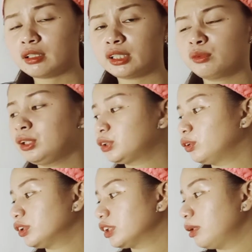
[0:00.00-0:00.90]

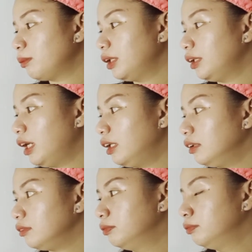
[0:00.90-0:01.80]
equations naman
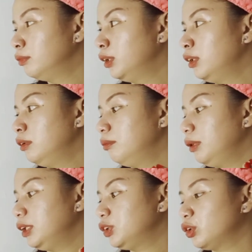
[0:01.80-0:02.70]
na
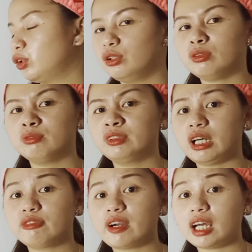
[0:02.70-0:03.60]
medyo
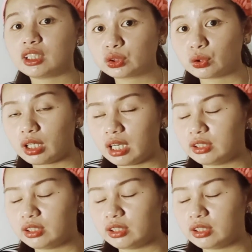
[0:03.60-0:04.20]
naka-fraction ah,